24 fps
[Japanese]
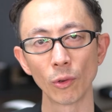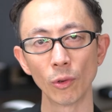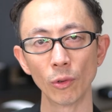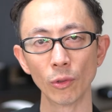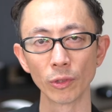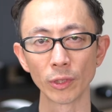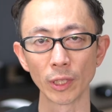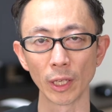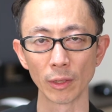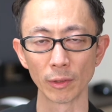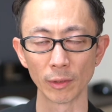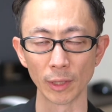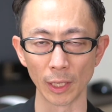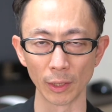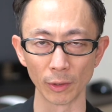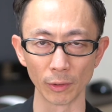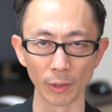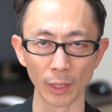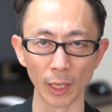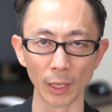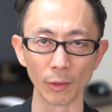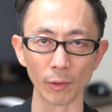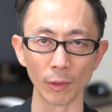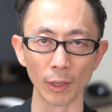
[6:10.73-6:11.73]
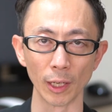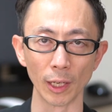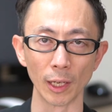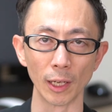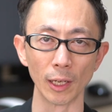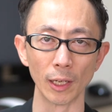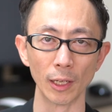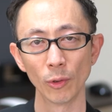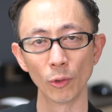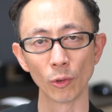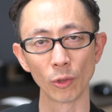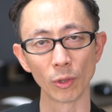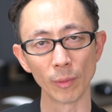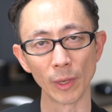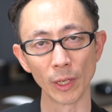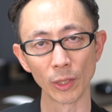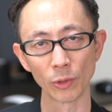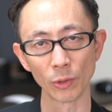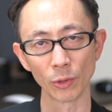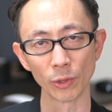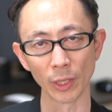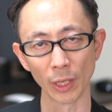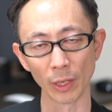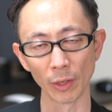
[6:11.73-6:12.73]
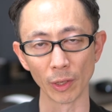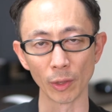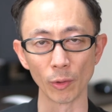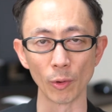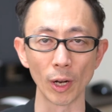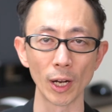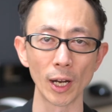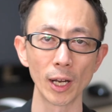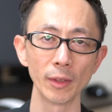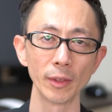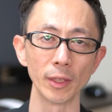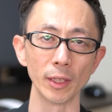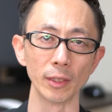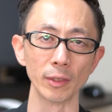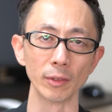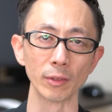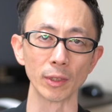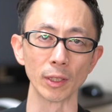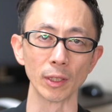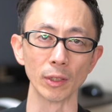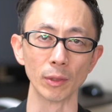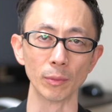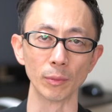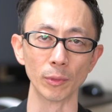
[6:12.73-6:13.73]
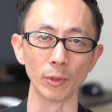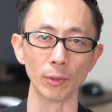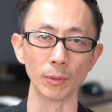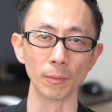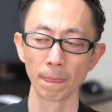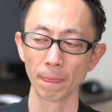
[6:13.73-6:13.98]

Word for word: コンサルタントなのか億万長者なのか分かんないですけれども